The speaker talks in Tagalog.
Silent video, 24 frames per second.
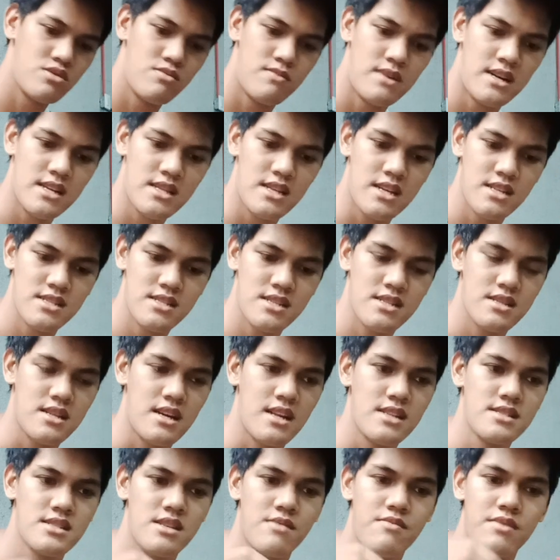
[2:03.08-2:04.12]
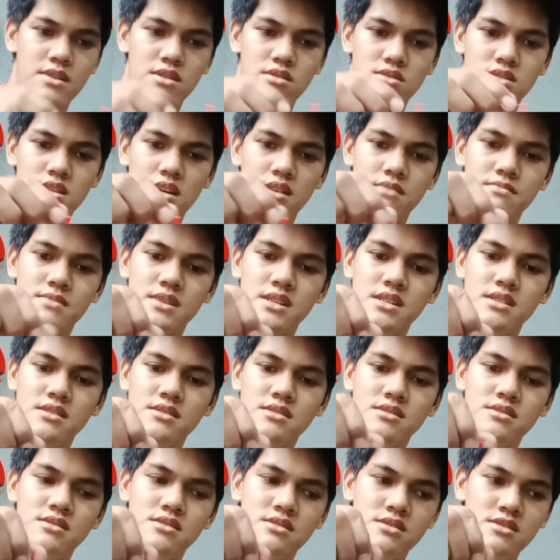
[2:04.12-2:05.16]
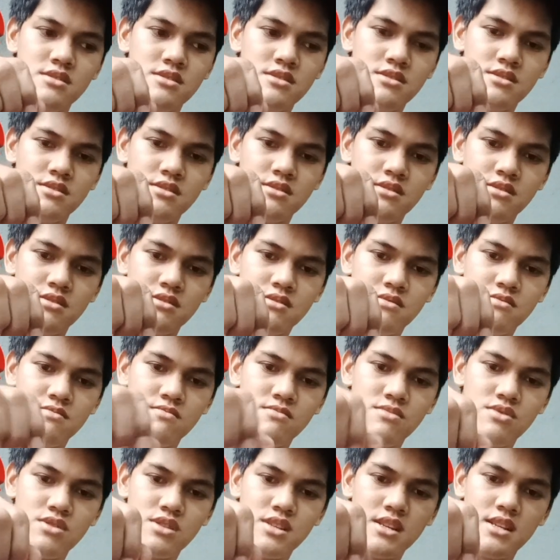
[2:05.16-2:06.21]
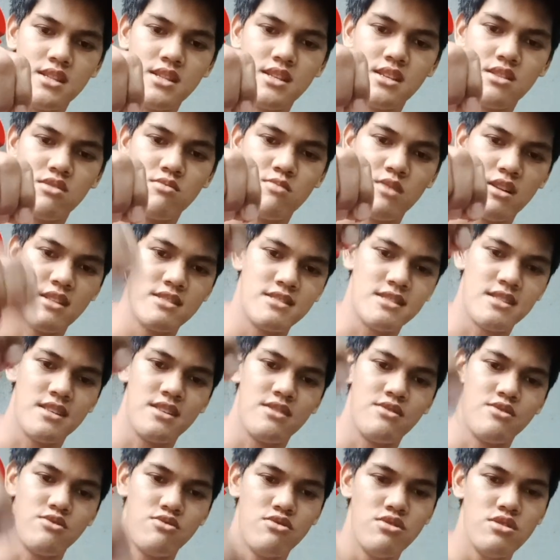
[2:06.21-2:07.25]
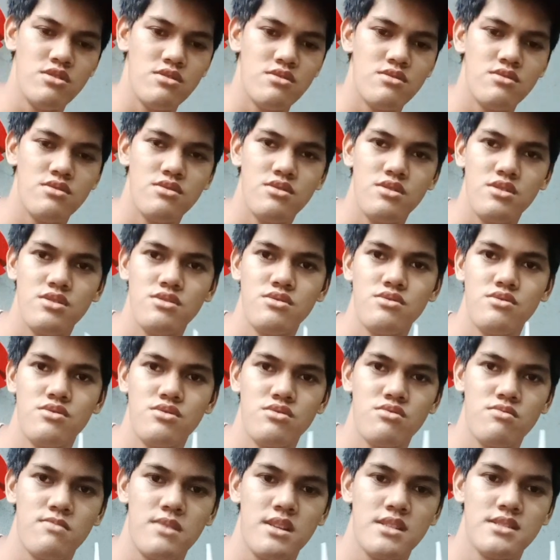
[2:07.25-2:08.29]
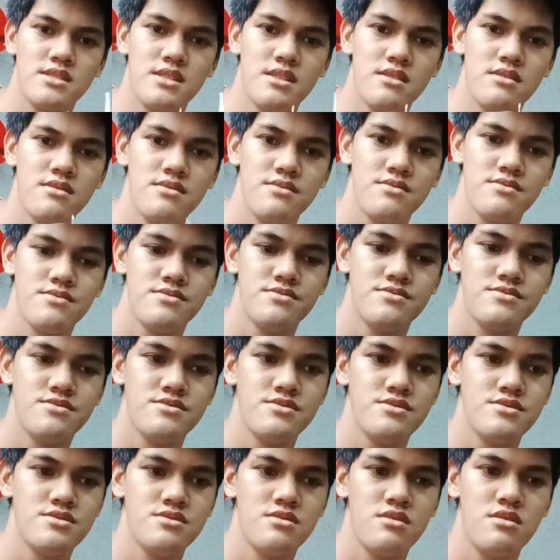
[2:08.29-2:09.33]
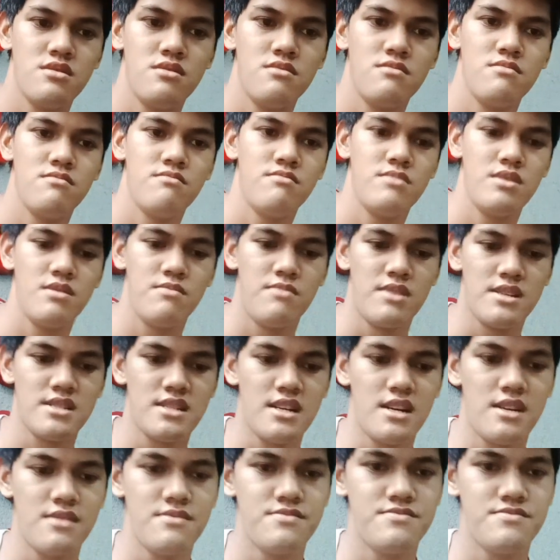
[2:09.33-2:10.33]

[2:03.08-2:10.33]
matalsik-talsik pa to sa kamay buti hindi tumalsik na yun uy yun o oh, tumalsik may basa